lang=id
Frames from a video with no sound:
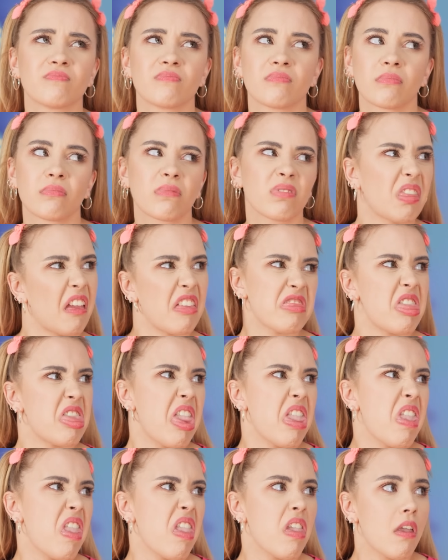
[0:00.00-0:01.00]
Aku jago
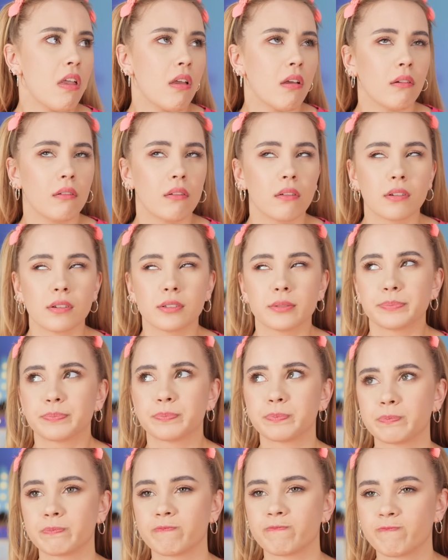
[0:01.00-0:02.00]
masak, aku
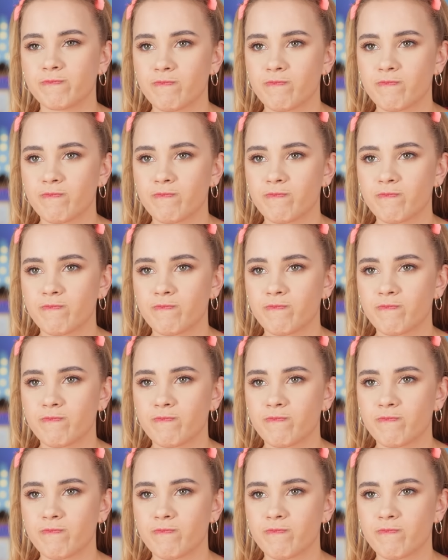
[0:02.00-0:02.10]
Ngeselin.